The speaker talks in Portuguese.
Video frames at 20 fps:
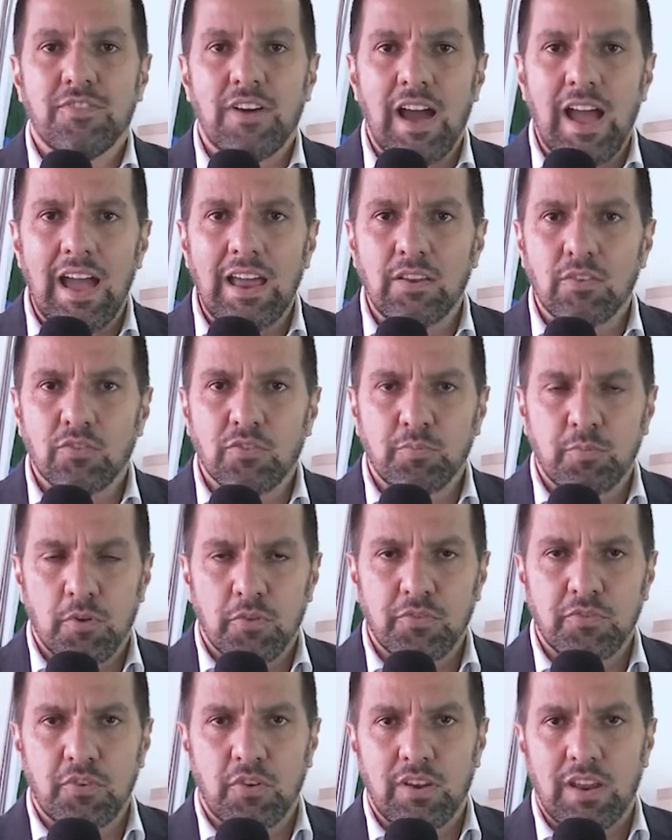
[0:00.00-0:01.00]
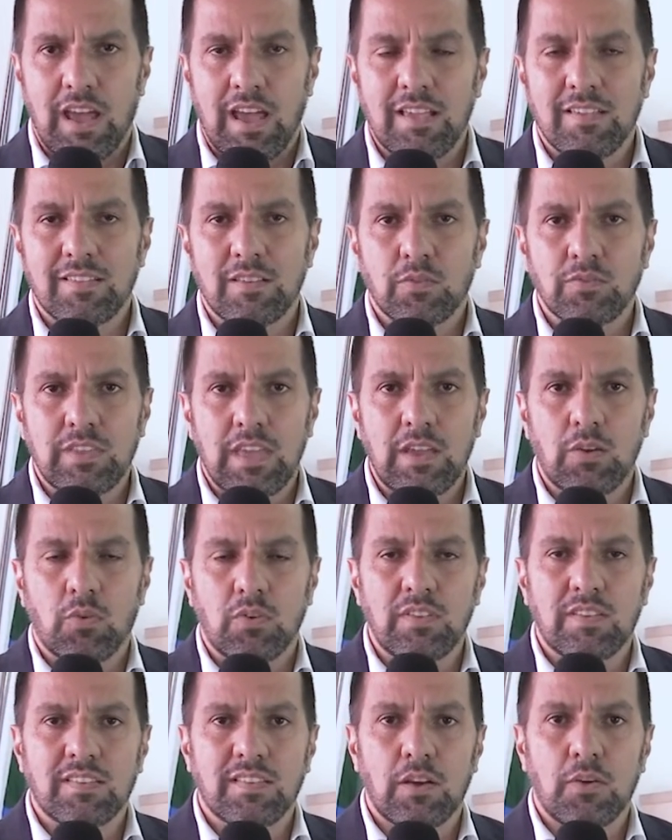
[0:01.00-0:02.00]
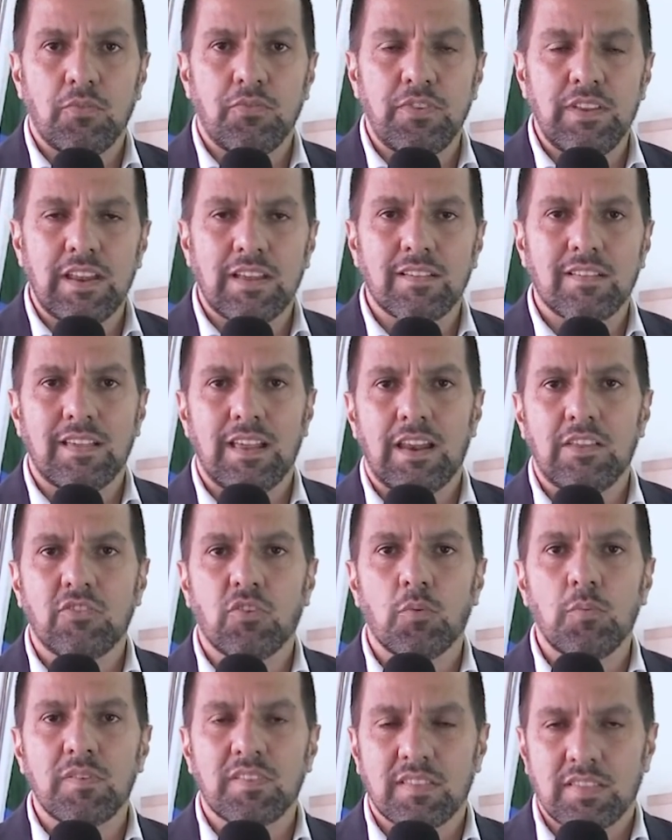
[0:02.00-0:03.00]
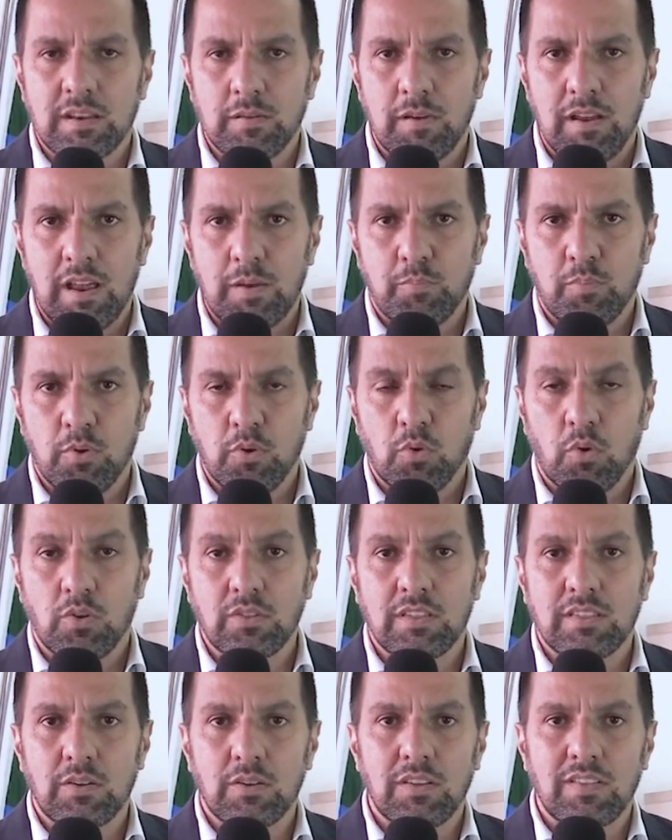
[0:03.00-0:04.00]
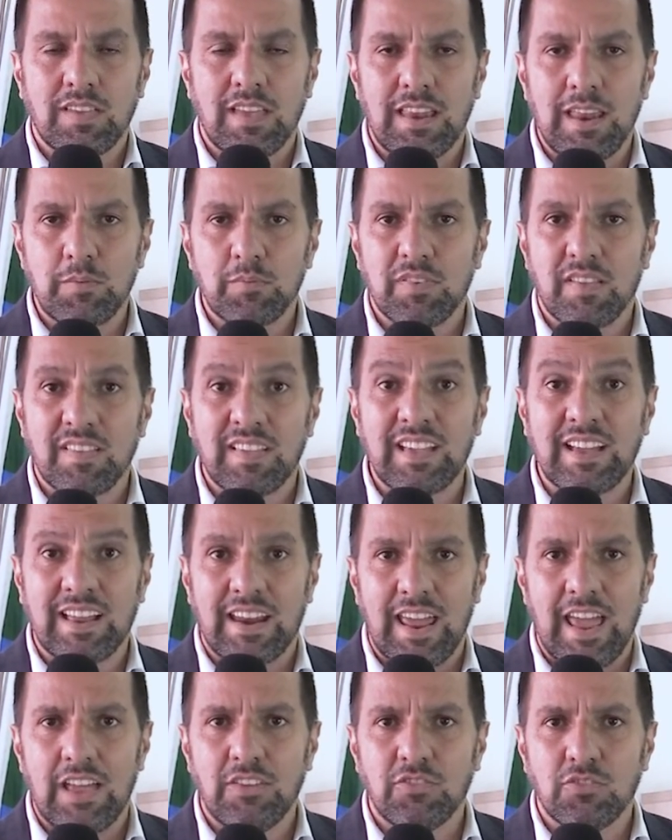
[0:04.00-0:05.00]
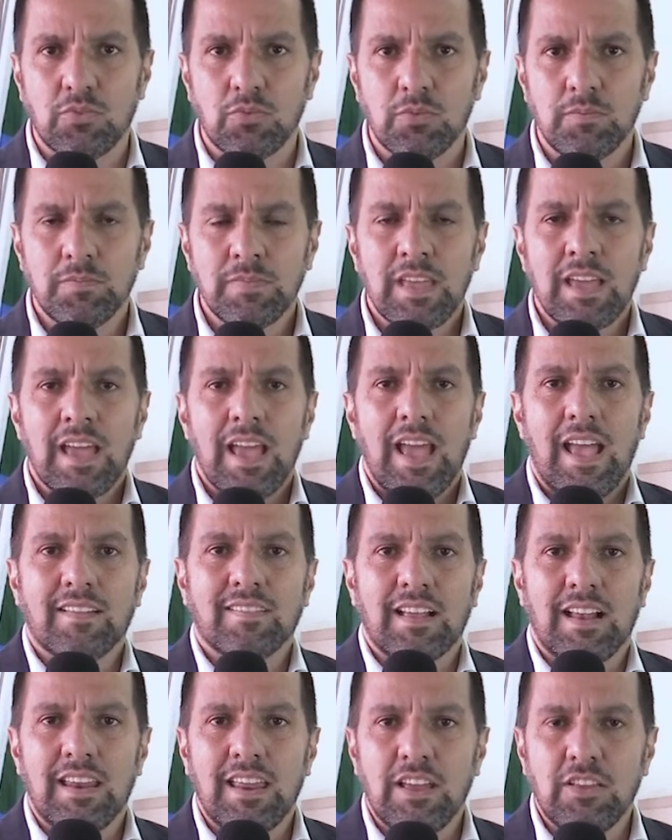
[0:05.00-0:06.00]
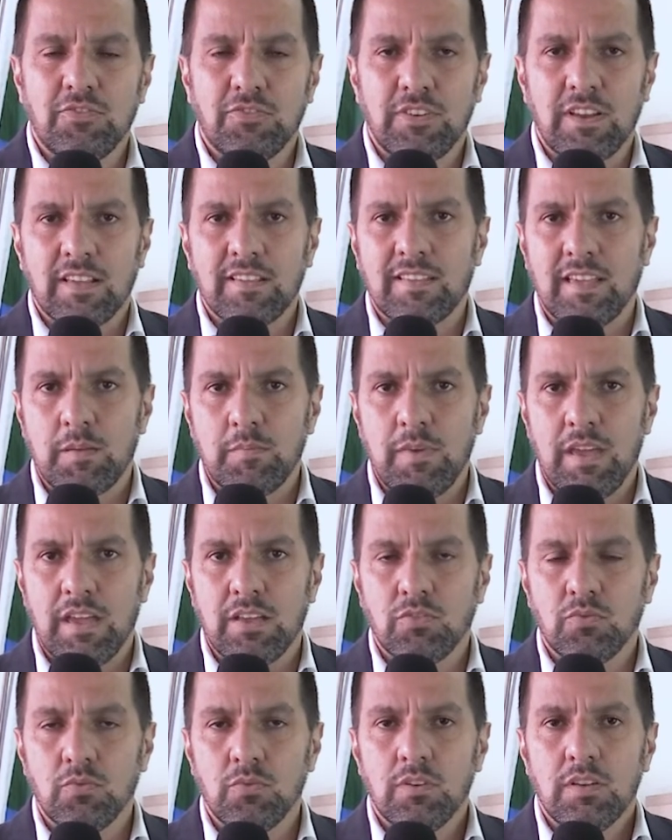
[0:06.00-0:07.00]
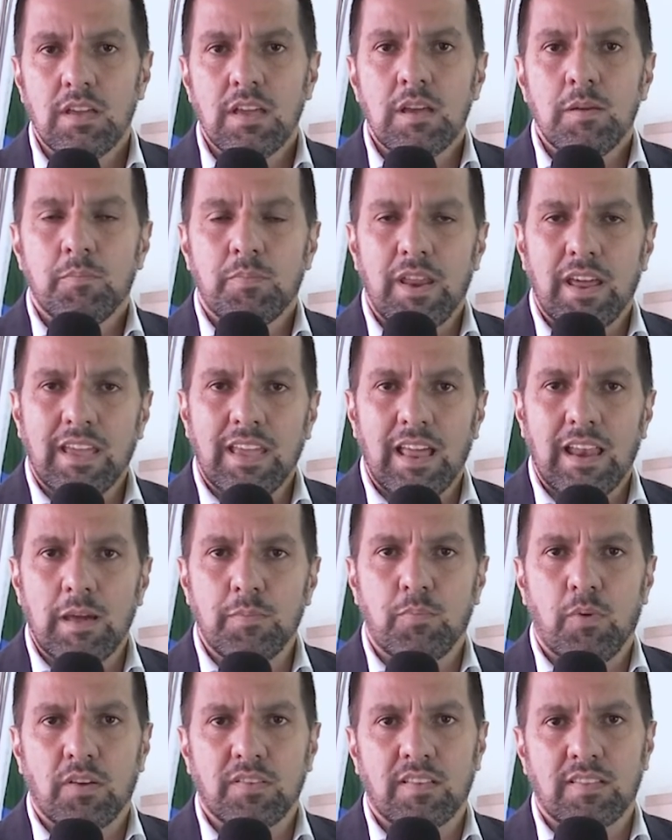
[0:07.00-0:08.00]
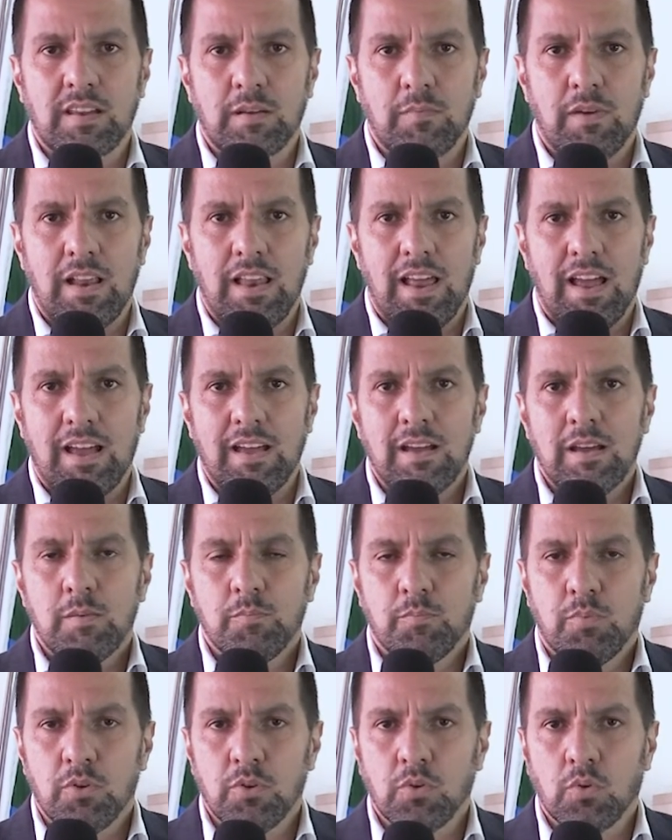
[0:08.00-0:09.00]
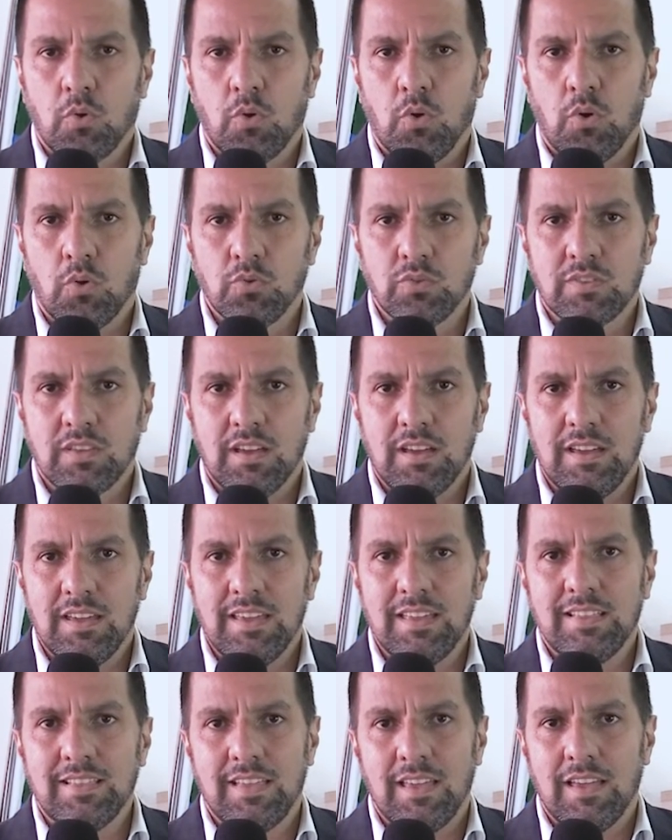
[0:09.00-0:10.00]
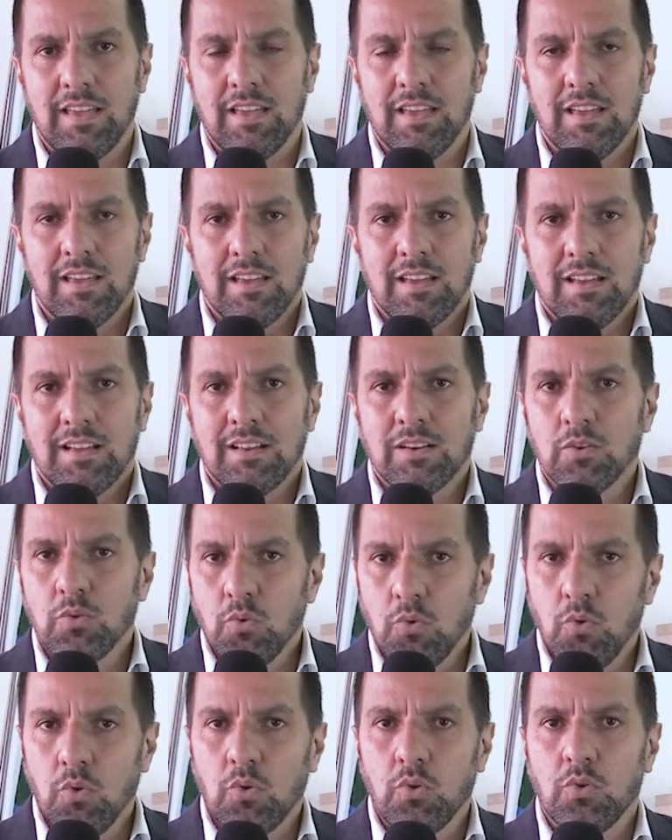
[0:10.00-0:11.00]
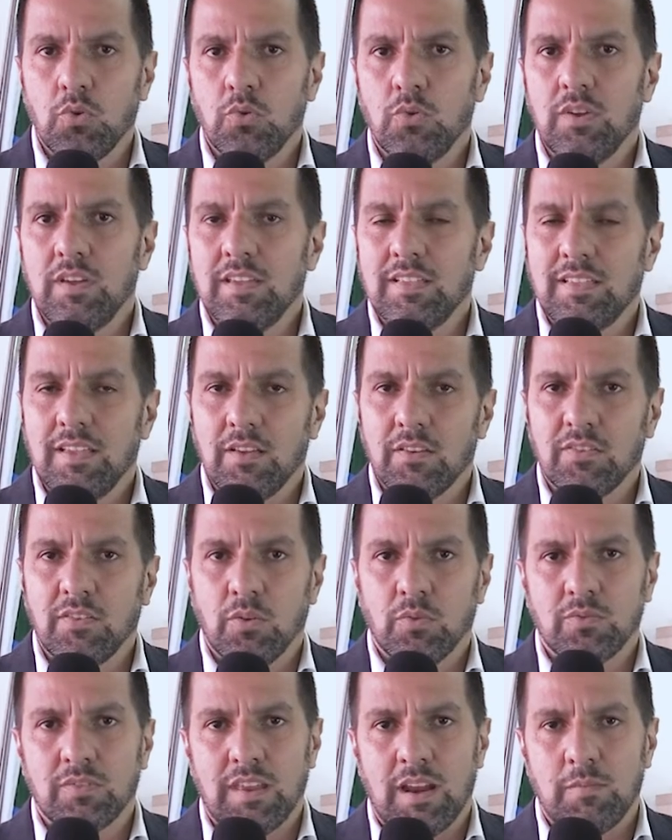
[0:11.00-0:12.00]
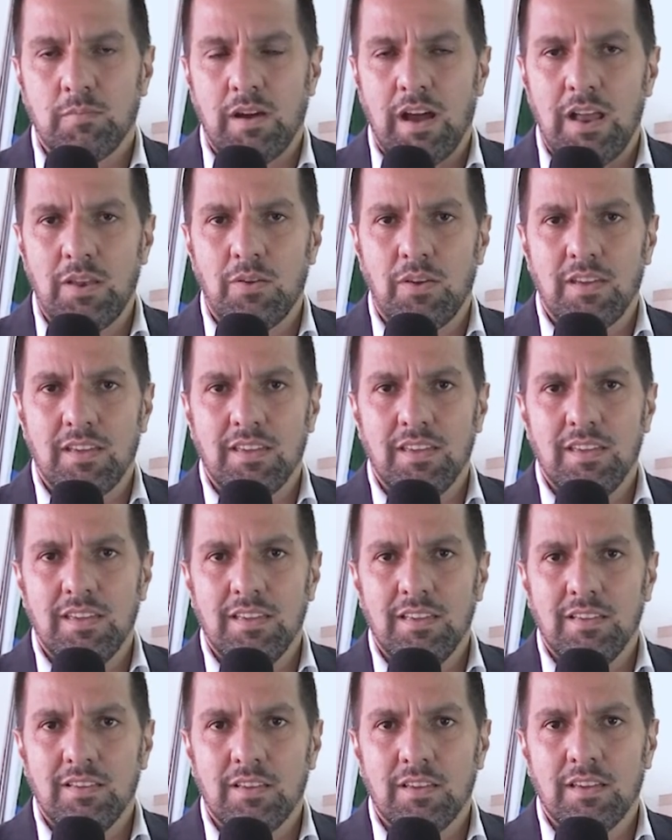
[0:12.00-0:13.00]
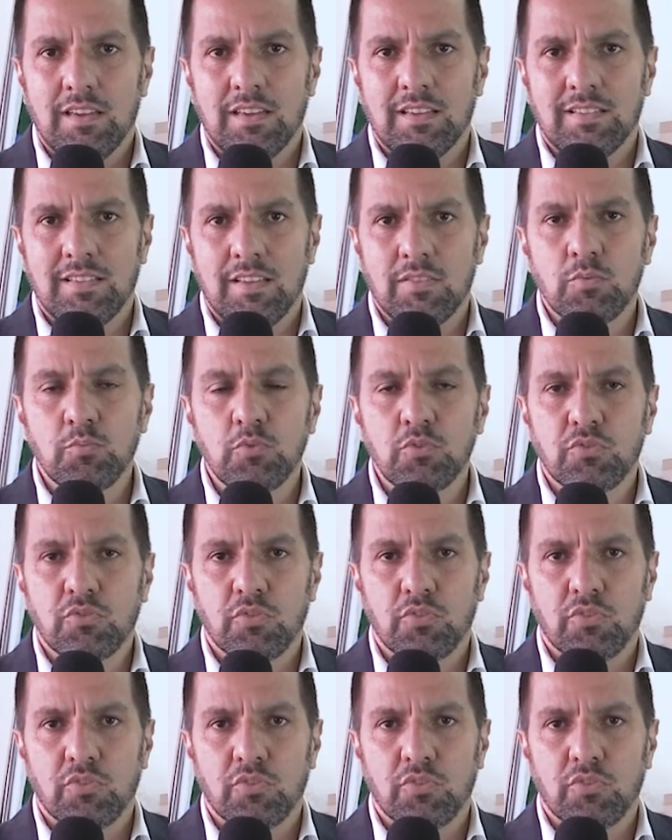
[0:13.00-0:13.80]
Vários profissionais não têm condição financeira de começar a trabalhar por conta. Então, nós queremos esse crédito, essa linha de financiamento, para que ela possa trabalhar por conta e ter lucro e ter o seu trabalho aí é, tendo muito